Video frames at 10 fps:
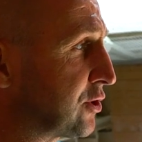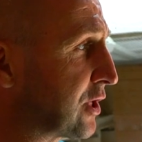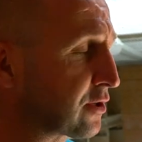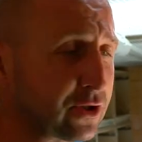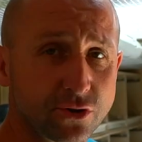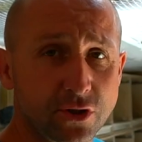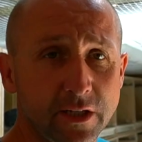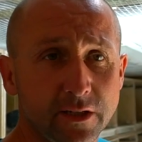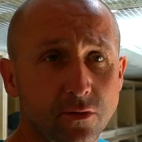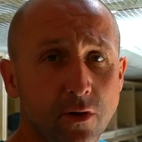
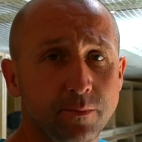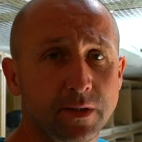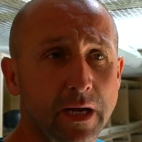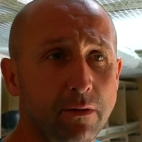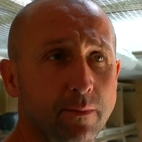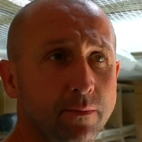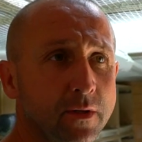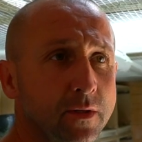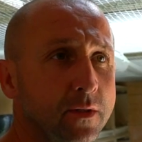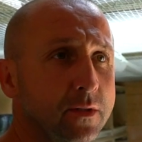41 gołębi dałem
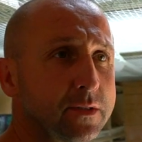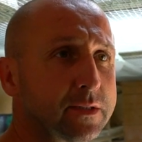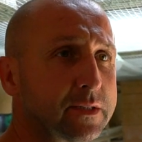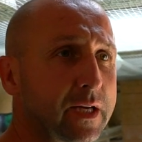z